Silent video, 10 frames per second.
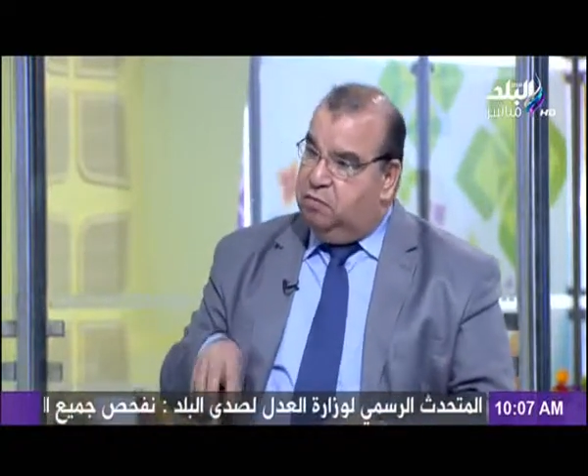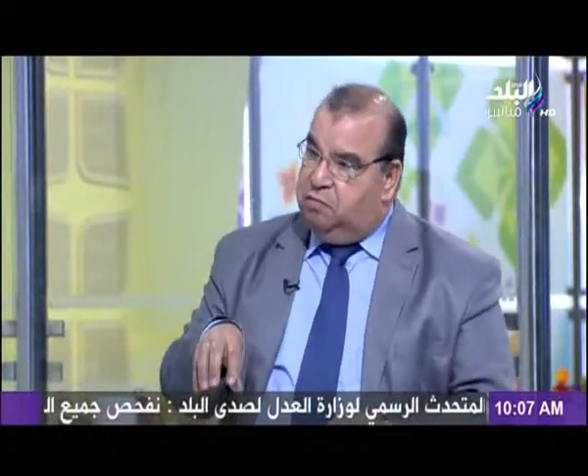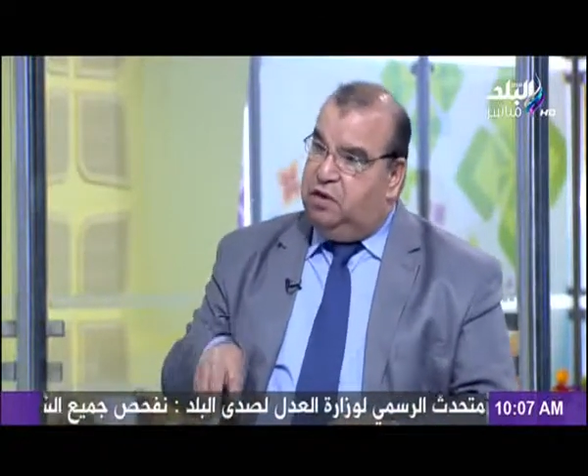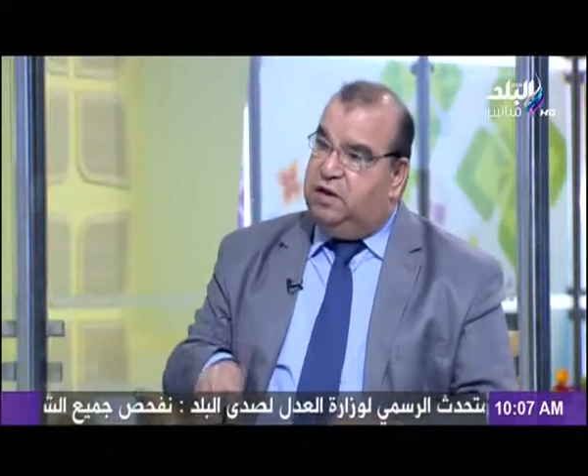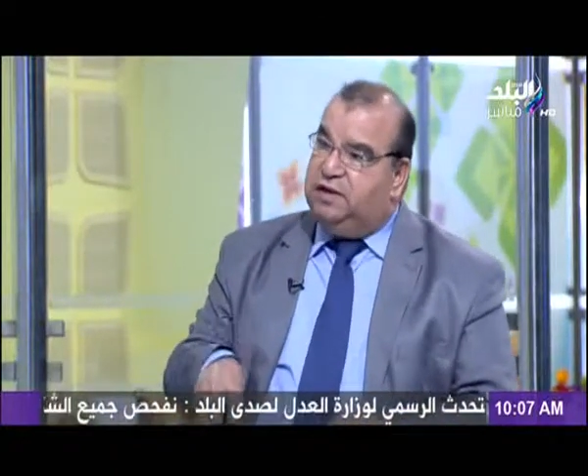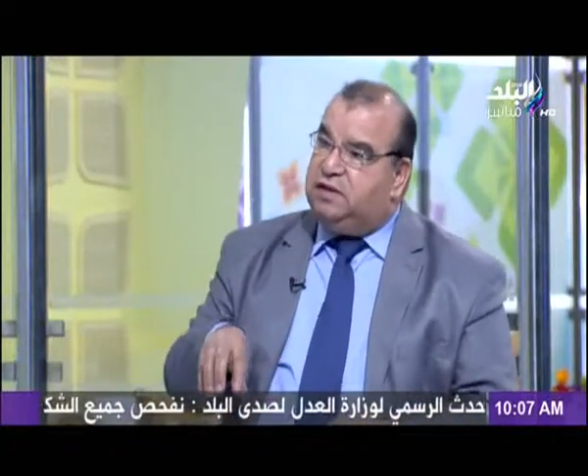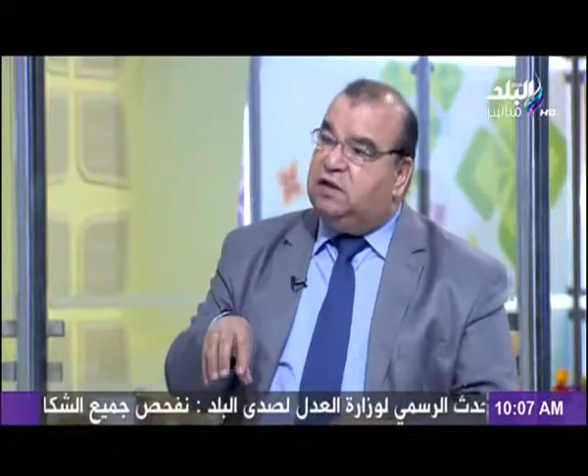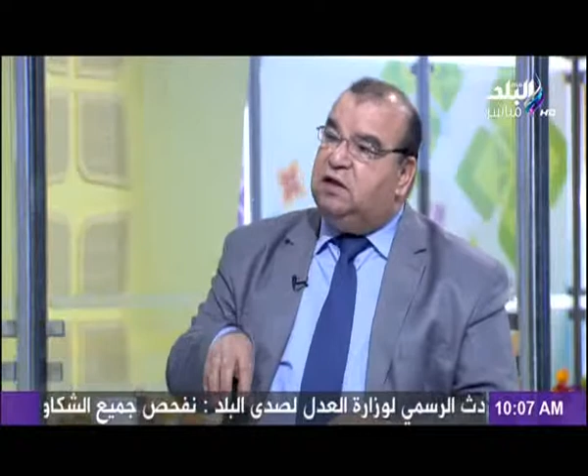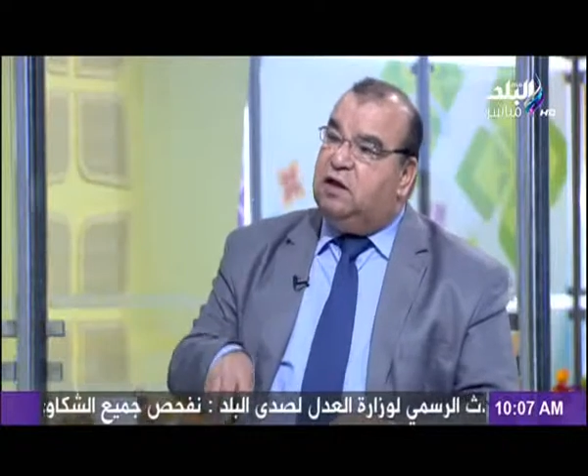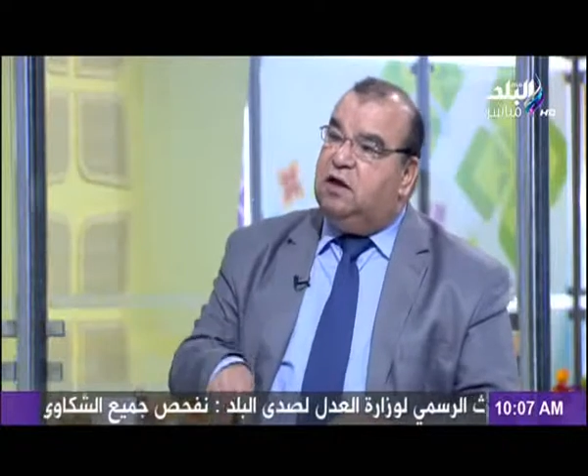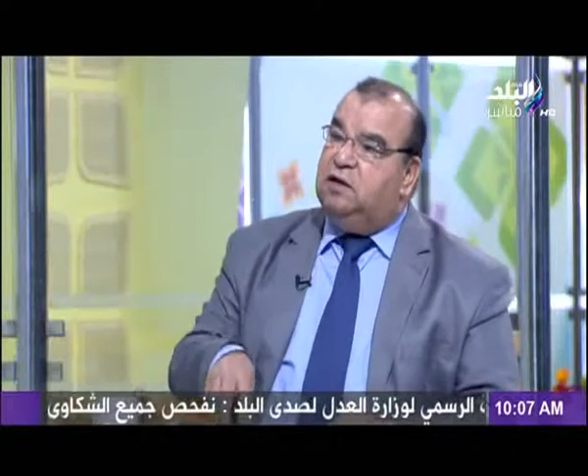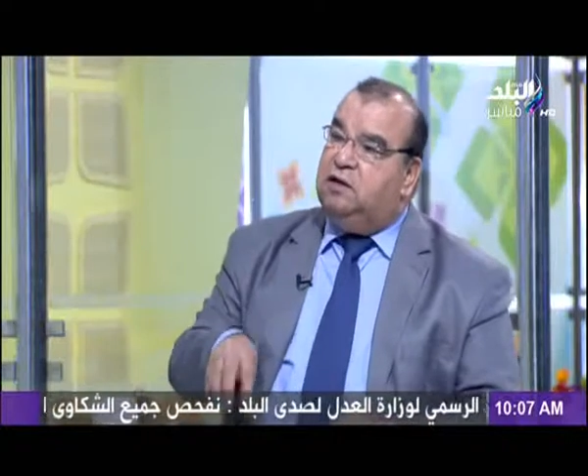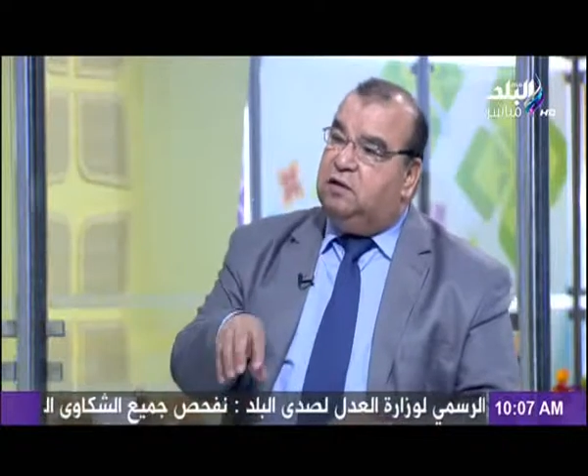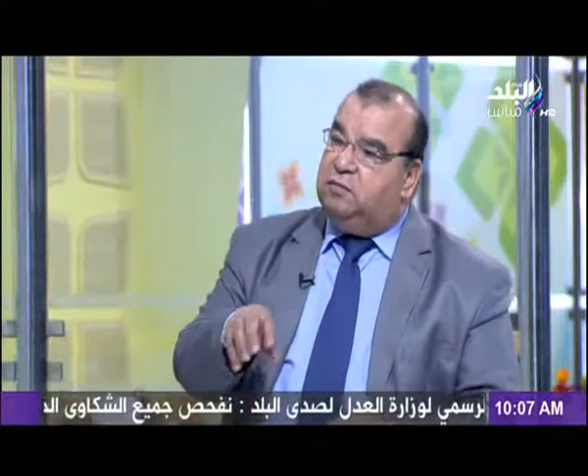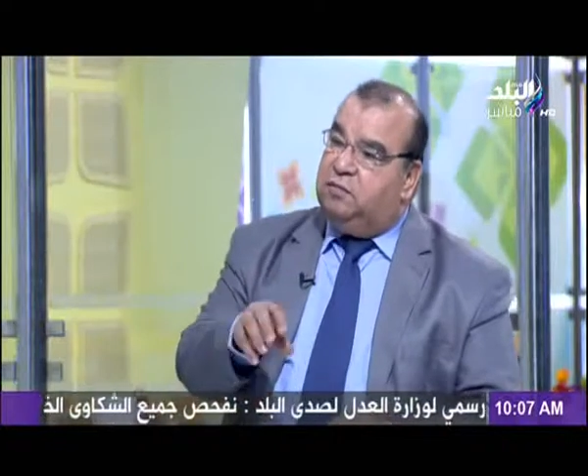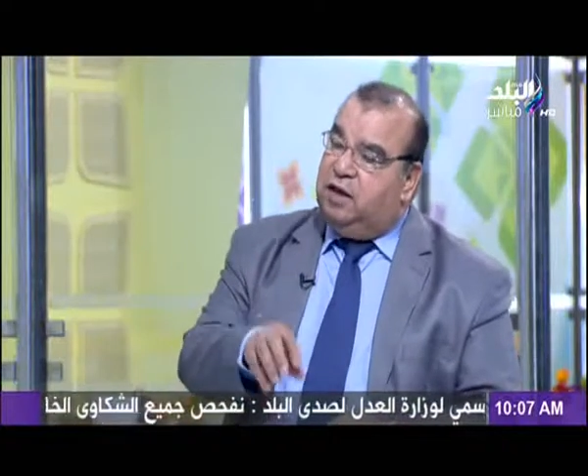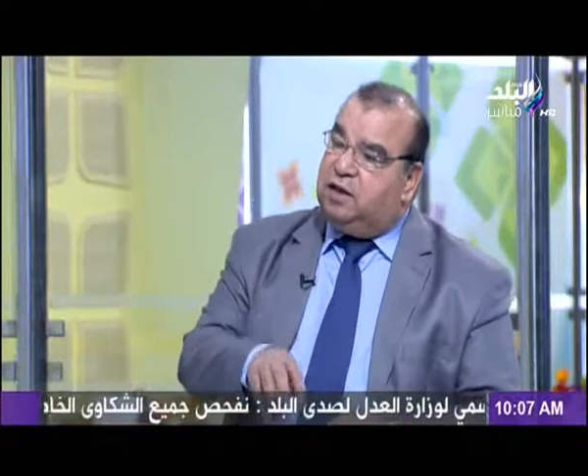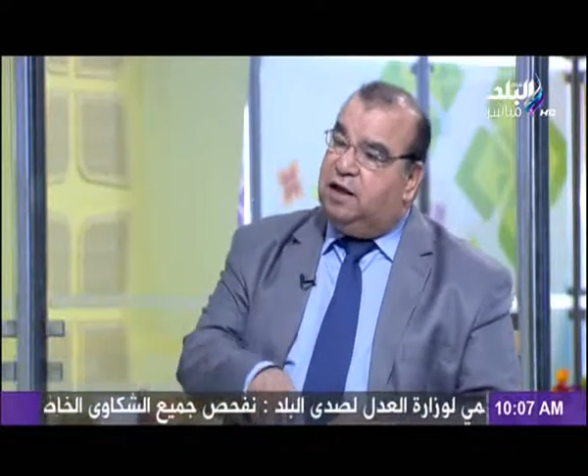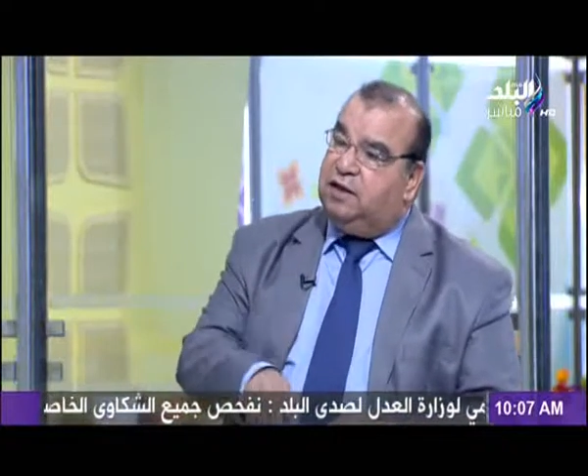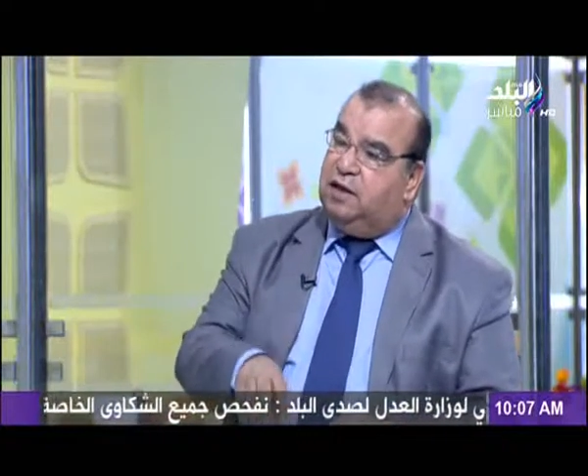باستيراد ما
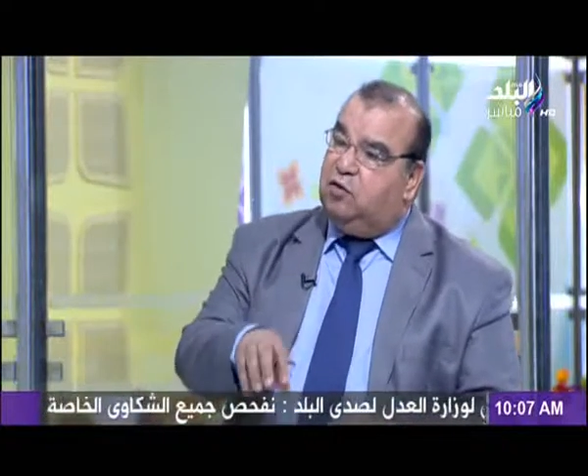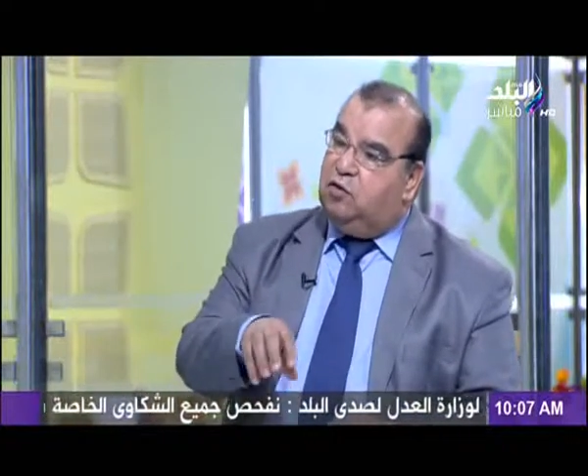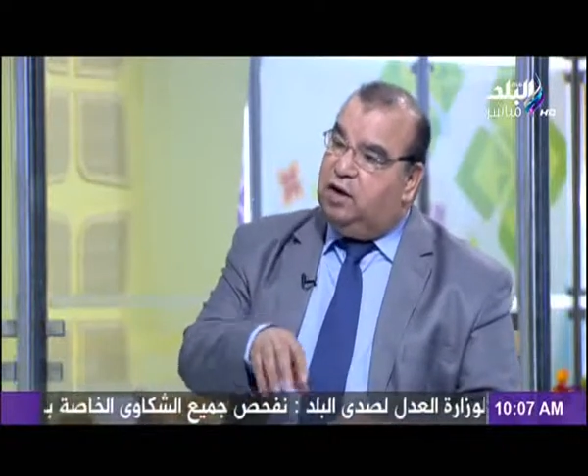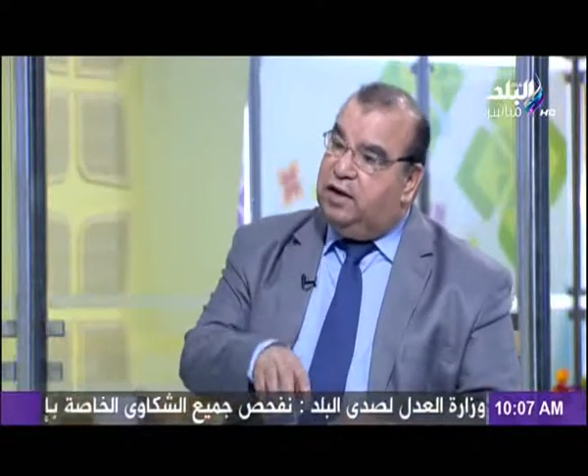تحتاجه